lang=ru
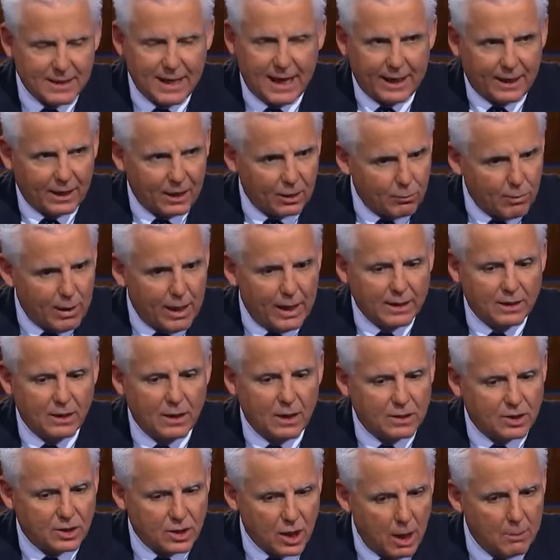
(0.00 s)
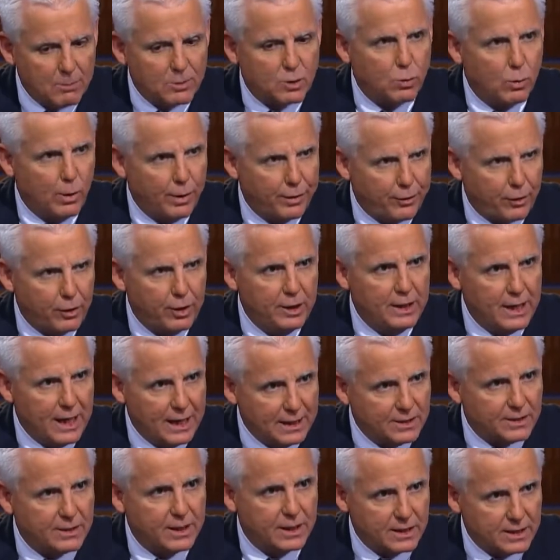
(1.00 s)
точно.
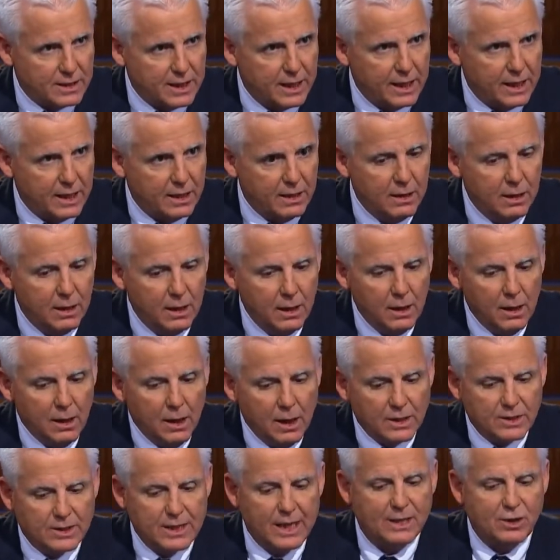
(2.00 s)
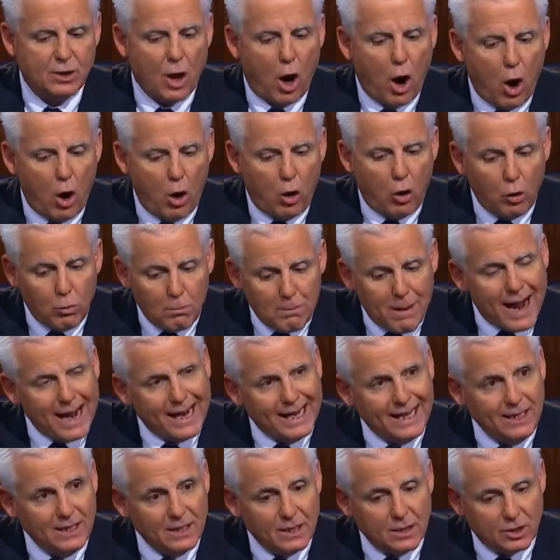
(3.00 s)
139-й псалом в твоей книге
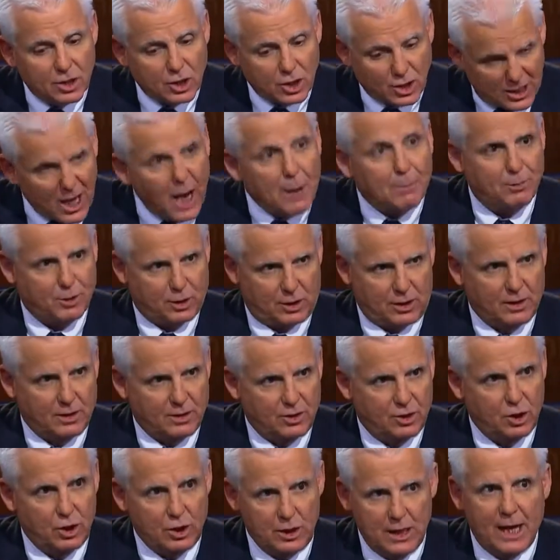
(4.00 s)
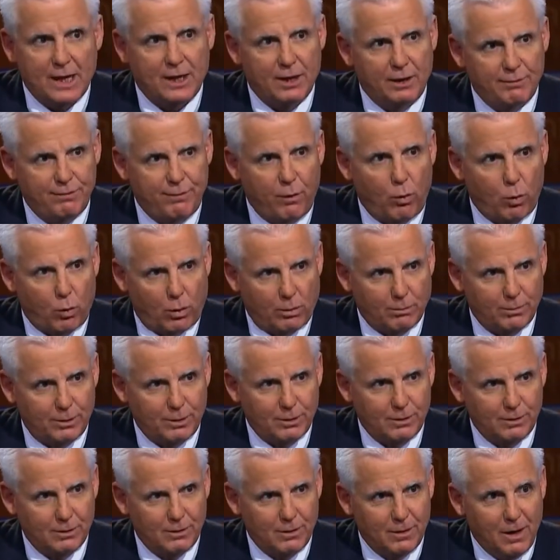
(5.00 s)
записаны все дни, для меня
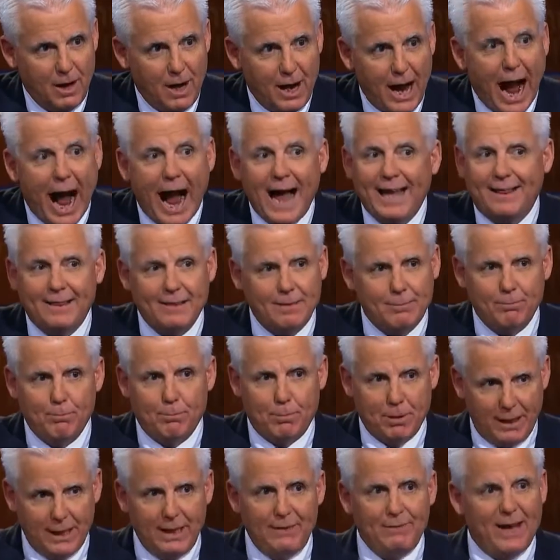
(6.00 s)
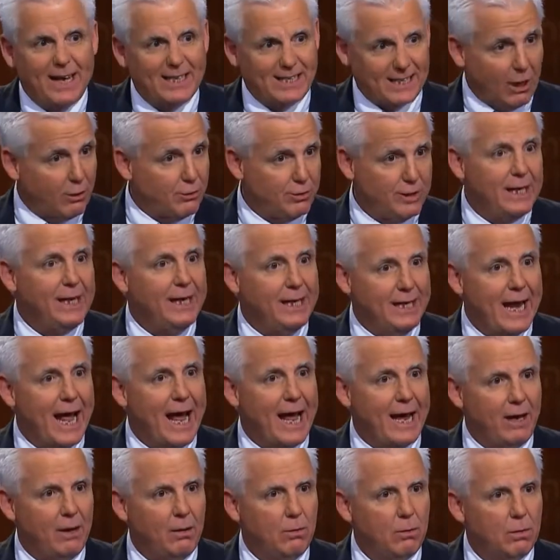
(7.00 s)
назначенные, когда ни одного из них еще не было.
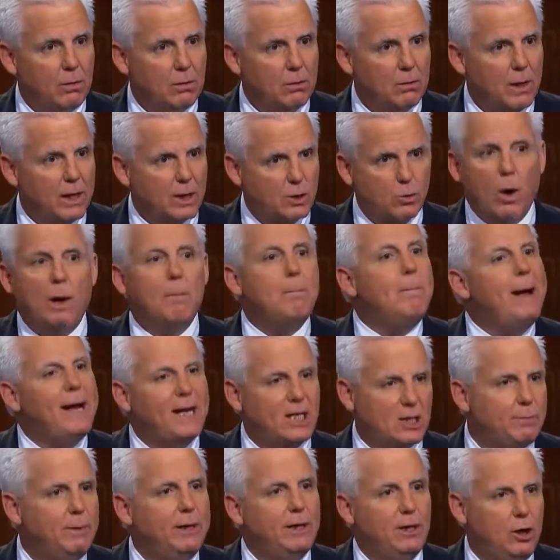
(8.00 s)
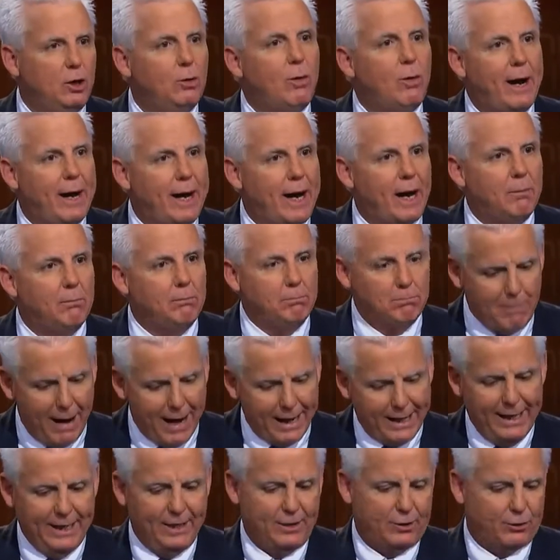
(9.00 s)
Я считаю, что здесь
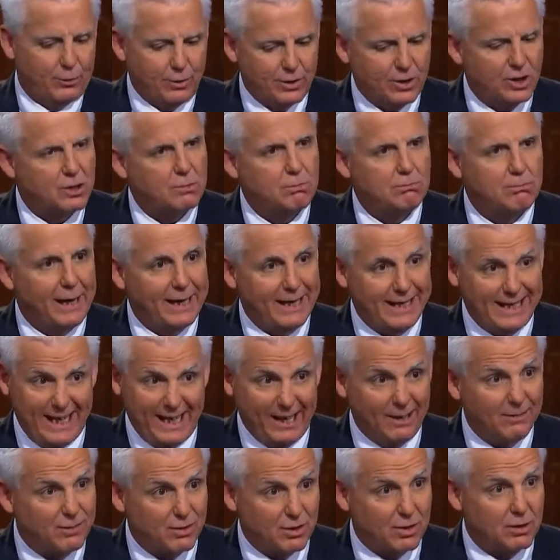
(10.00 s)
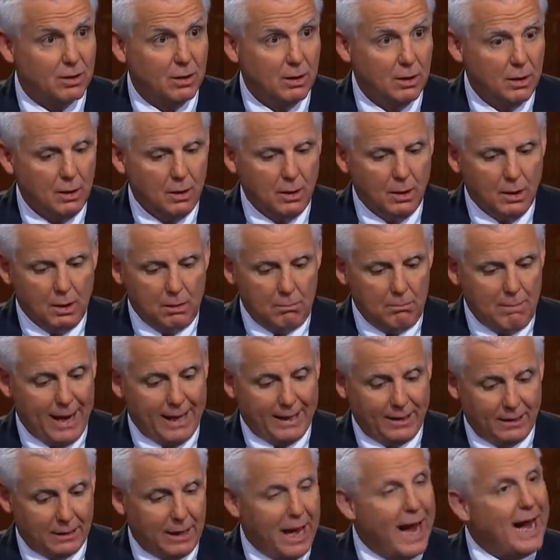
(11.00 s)
говорится о ДНК. Именно благодаря
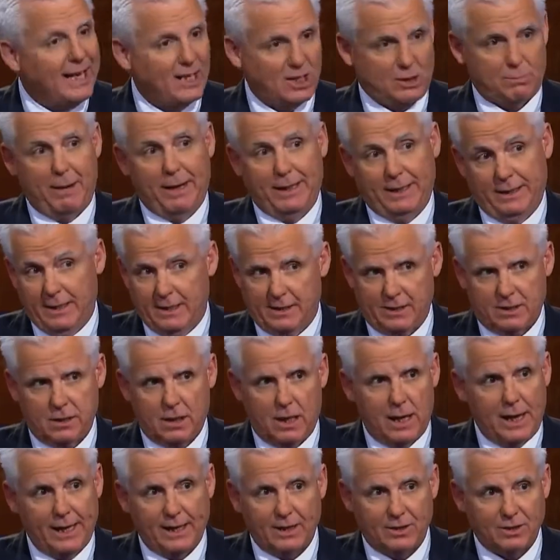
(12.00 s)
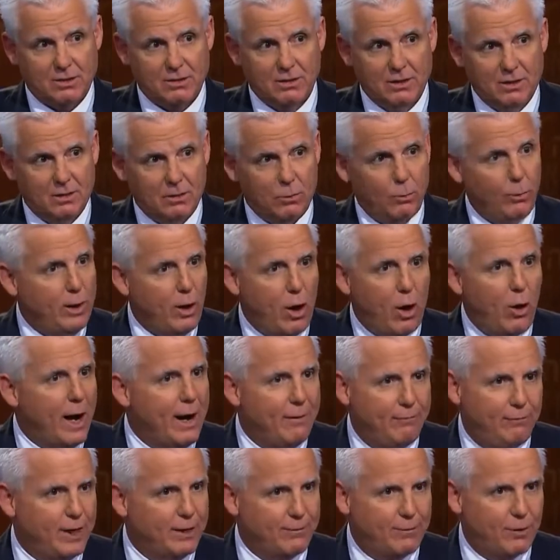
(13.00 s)
ДНК я такой, какой я
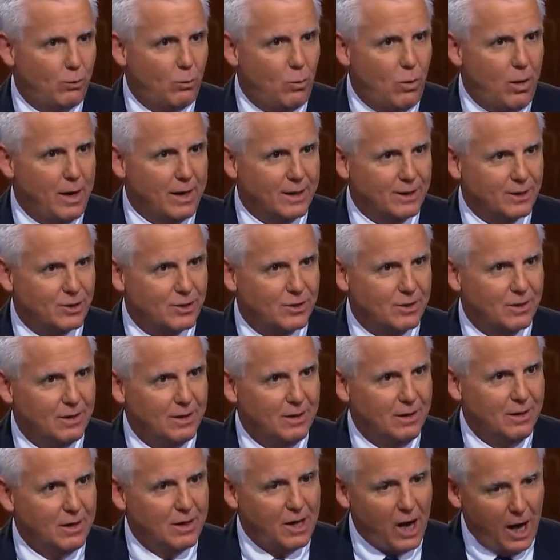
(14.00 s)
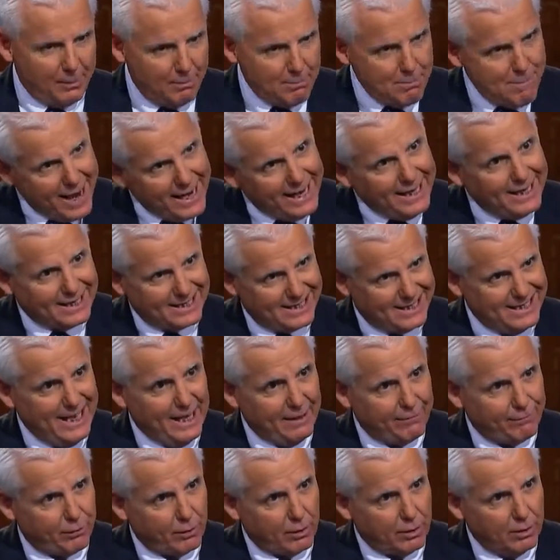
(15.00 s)
есть. Со всеми моими интересами и
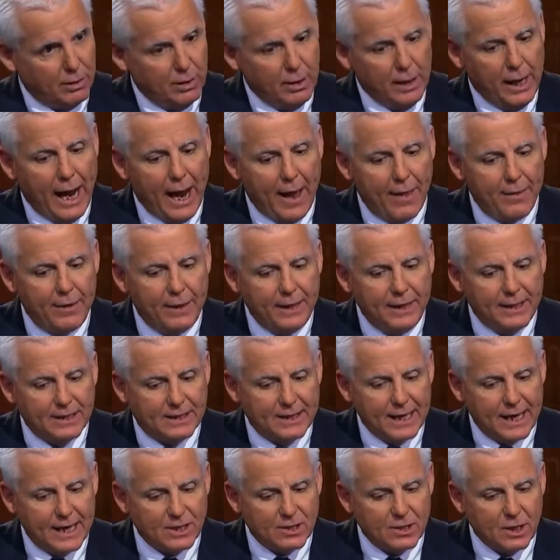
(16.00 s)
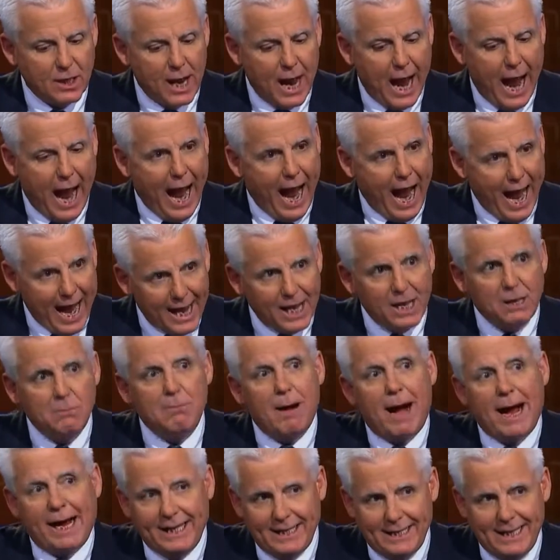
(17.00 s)
дарами, со всем, что я люблю и что
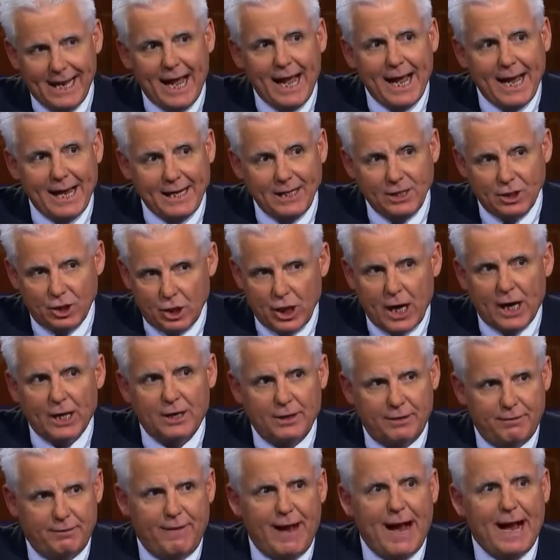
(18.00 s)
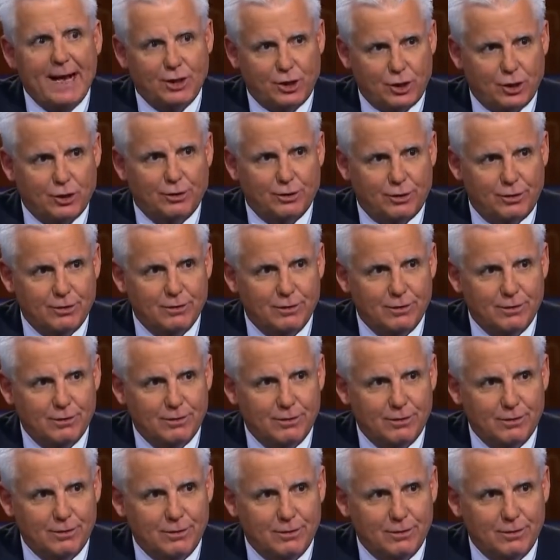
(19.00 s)
ненавижу. Мы разные, Бог всех нас